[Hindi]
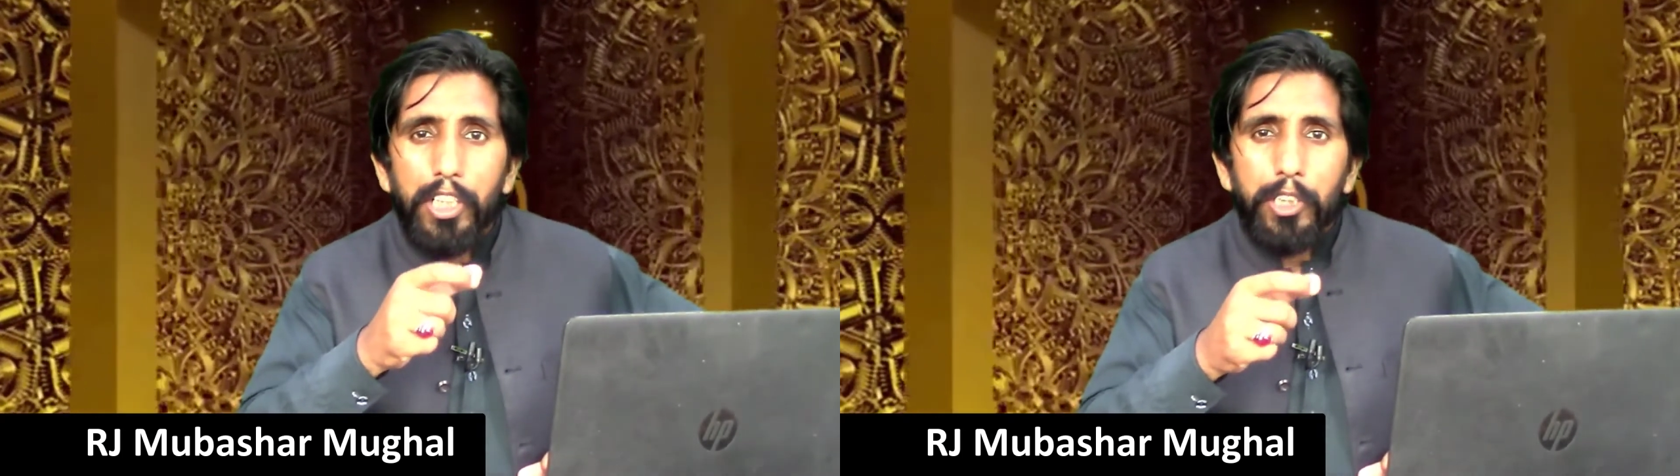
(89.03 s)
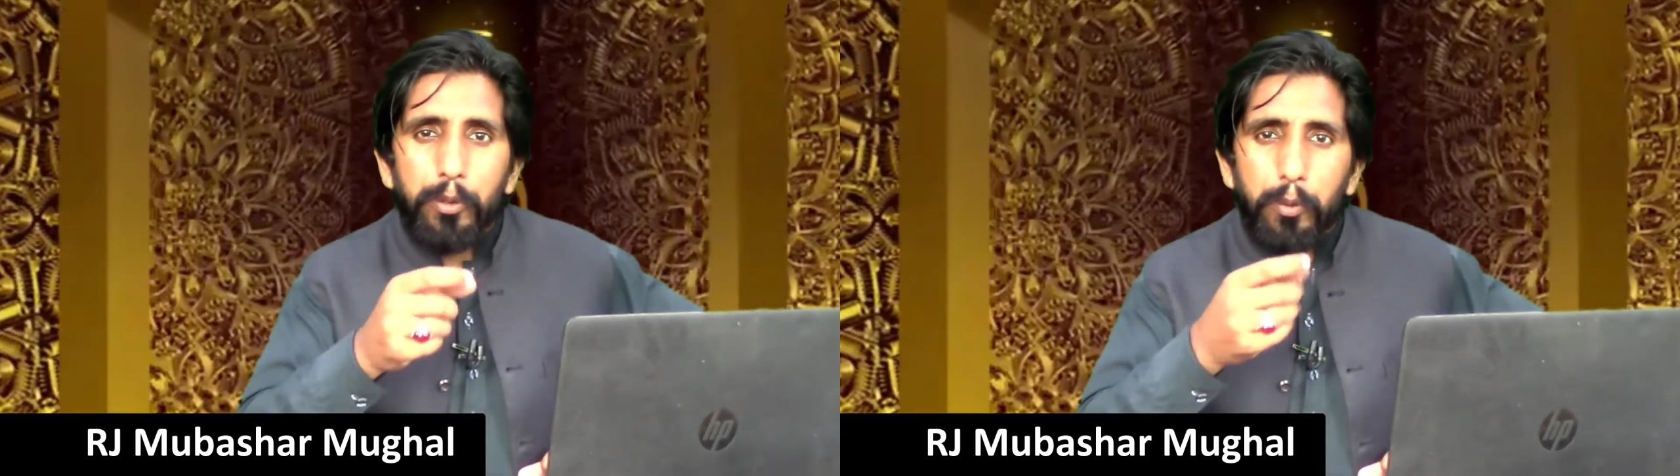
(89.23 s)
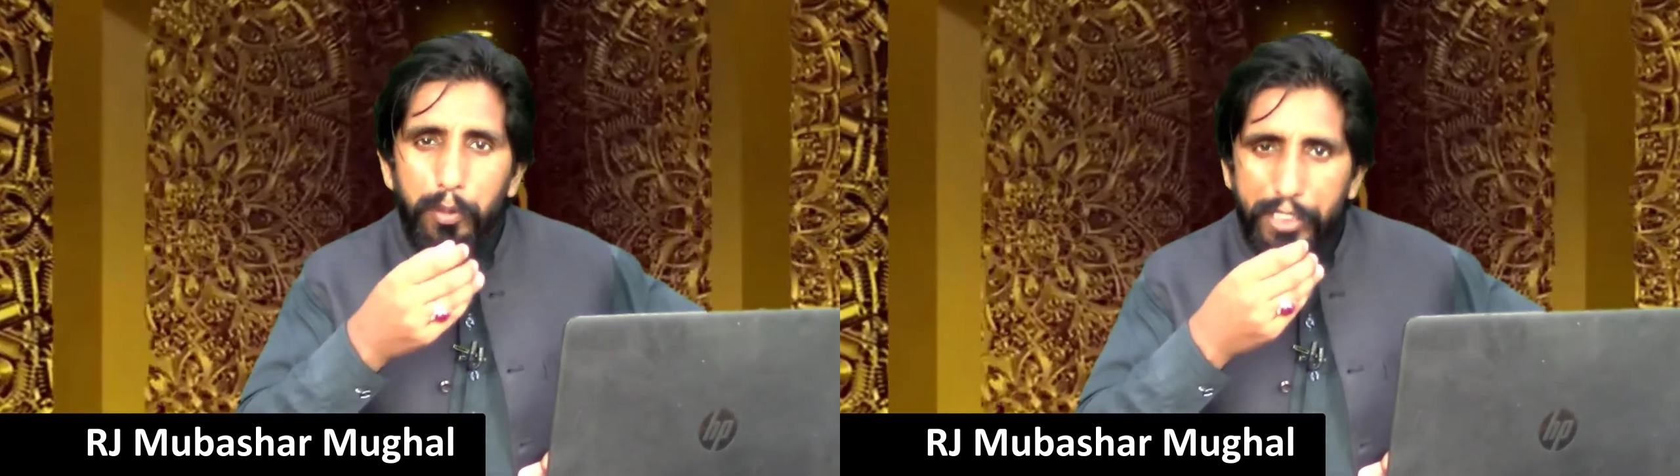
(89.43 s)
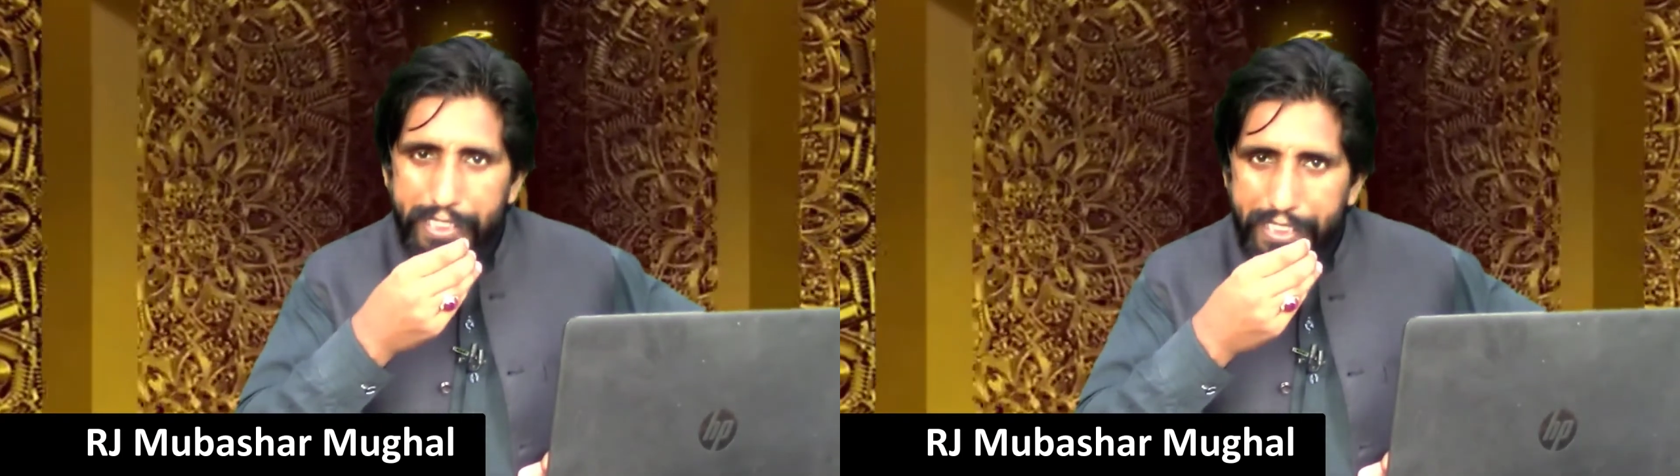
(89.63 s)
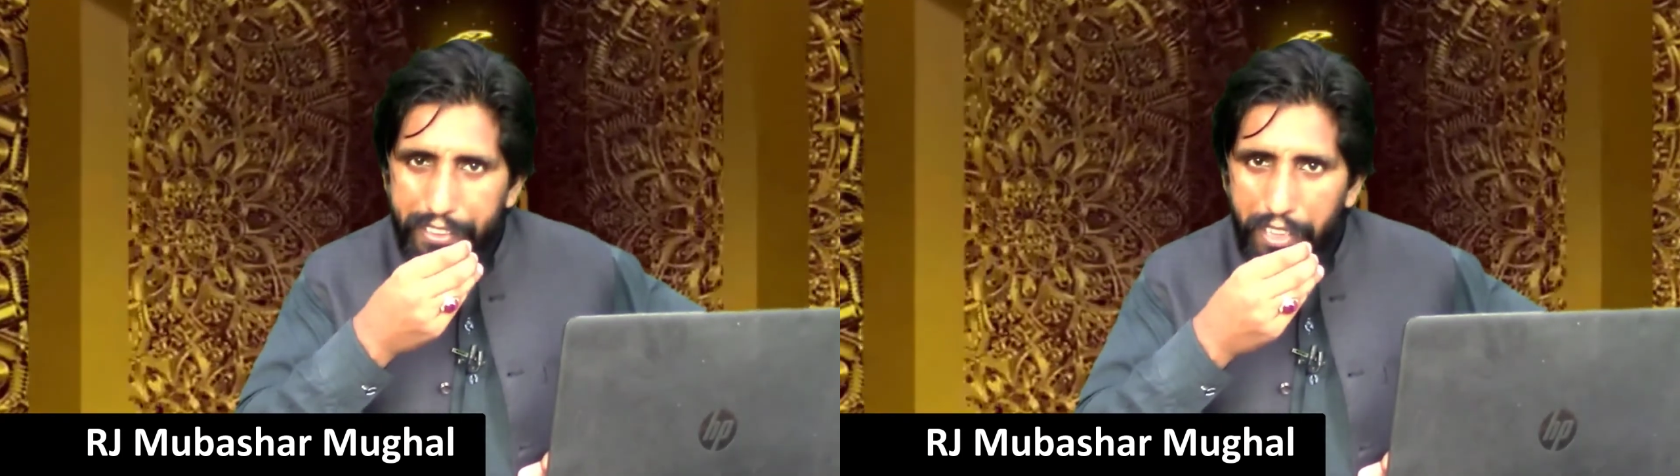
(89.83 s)
जो
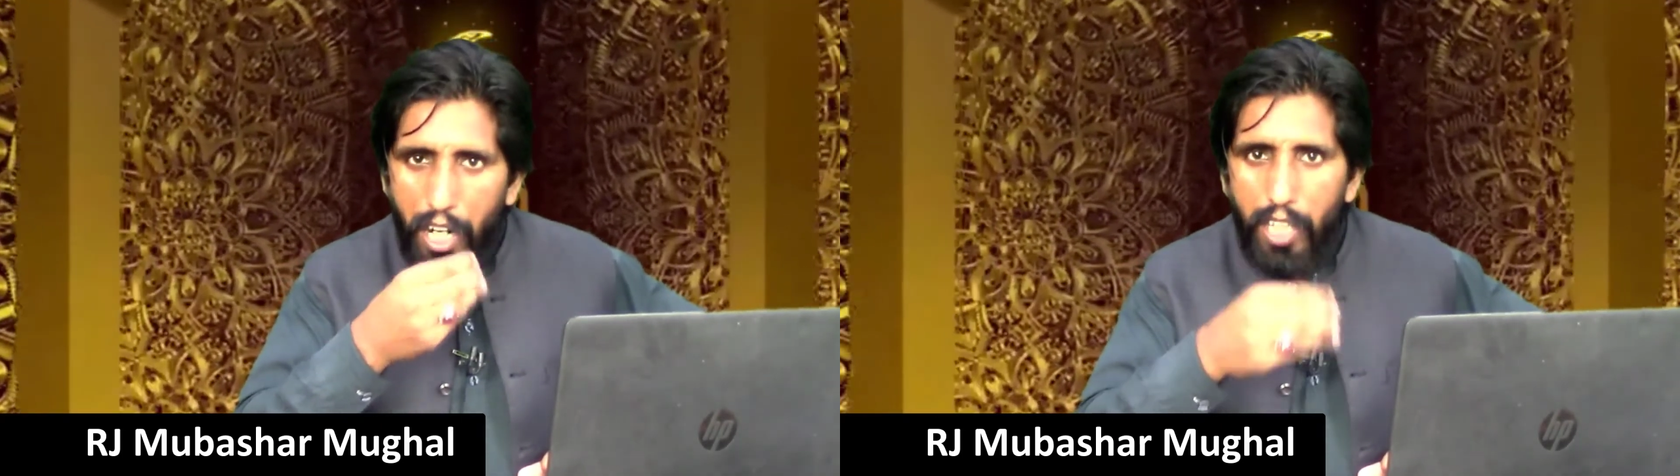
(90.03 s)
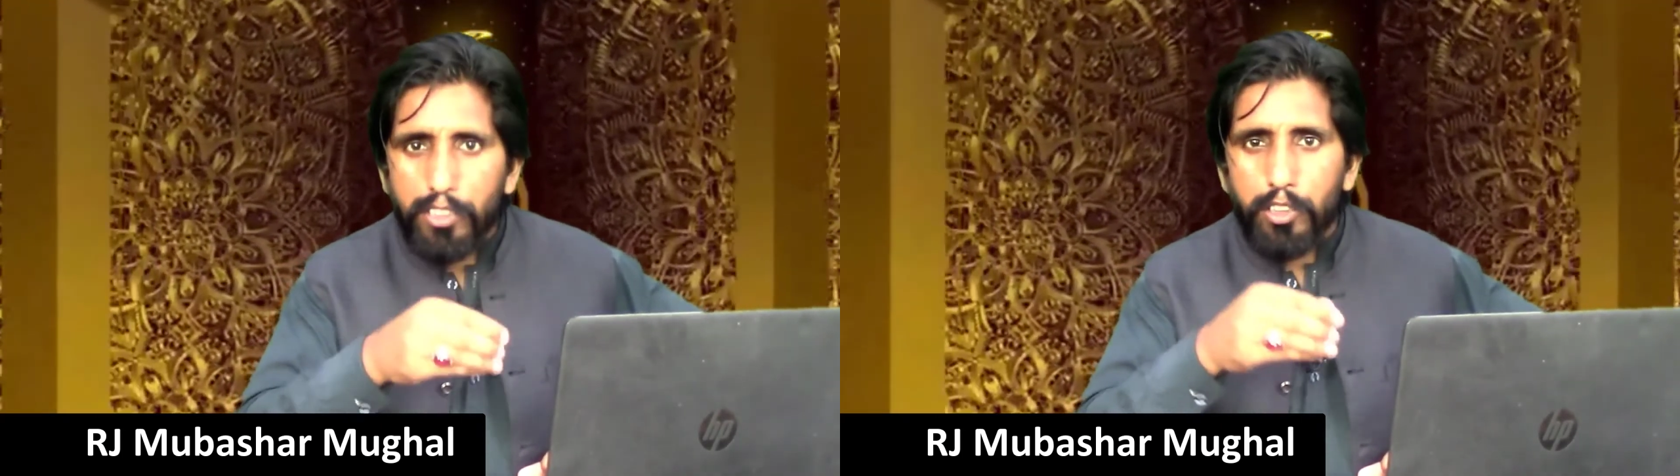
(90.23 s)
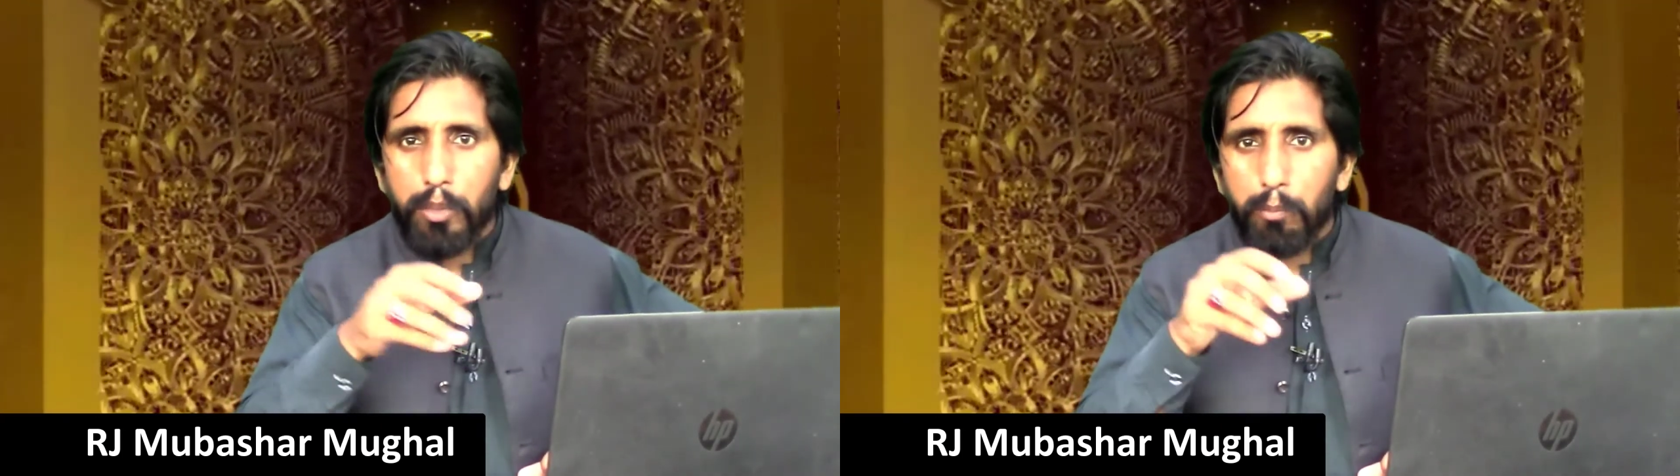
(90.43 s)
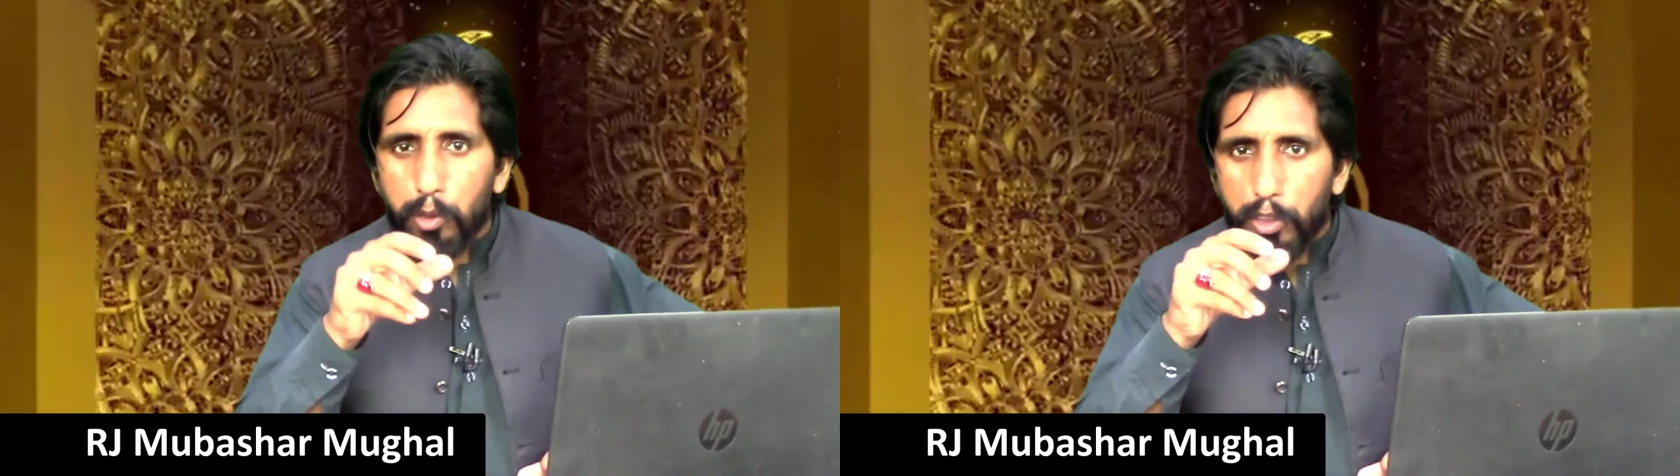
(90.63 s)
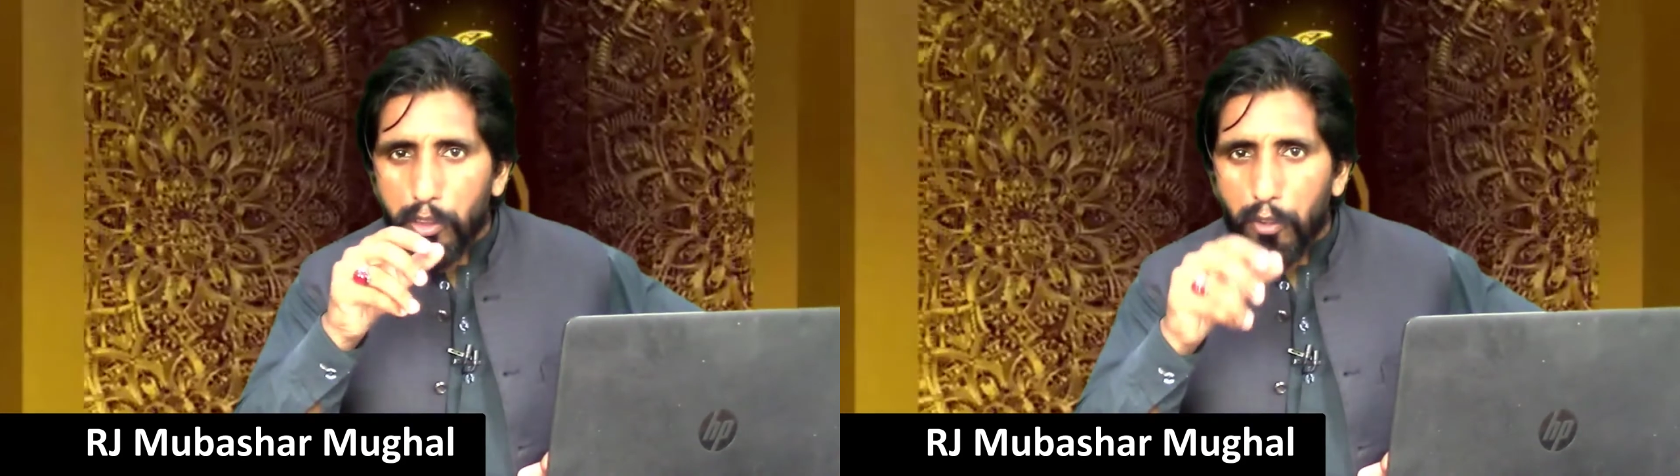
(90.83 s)
किसी देहात से मुझे